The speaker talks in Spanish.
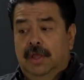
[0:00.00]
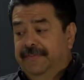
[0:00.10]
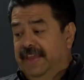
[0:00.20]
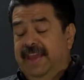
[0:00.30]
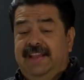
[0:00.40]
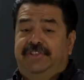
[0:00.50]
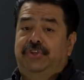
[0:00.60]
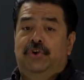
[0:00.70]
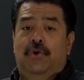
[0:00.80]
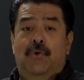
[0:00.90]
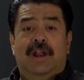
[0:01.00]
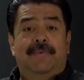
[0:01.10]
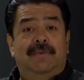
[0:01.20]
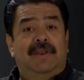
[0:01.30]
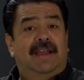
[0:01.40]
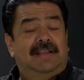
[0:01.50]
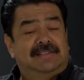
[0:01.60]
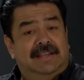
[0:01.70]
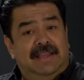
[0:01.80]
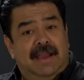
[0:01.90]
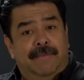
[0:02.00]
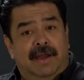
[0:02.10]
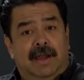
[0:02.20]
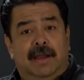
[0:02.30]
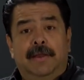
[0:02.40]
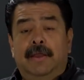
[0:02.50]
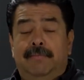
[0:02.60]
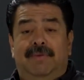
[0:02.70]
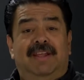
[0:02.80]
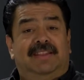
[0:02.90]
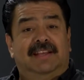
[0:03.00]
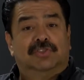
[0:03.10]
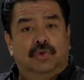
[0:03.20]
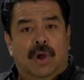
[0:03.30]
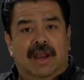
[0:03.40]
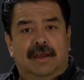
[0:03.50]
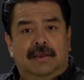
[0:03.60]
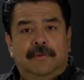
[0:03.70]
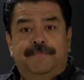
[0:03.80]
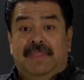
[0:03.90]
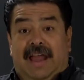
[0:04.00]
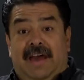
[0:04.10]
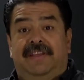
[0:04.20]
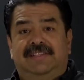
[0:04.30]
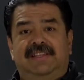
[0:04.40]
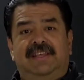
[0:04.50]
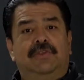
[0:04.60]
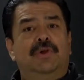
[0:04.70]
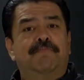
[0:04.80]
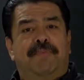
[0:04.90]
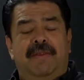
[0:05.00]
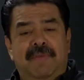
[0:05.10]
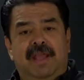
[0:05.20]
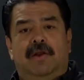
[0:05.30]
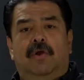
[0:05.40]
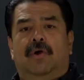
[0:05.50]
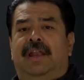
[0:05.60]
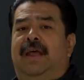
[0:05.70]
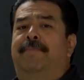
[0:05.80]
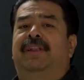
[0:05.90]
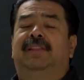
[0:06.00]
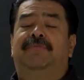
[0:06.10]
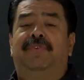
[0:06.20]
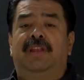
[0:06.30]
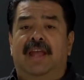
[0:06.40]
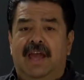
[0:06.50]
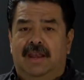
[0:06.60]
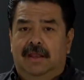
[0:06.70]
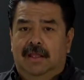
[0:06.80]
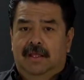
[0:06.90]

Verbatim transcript: De hecho, una Biblia que se llama Biblia textual ha decidido imprimirlo en la parte final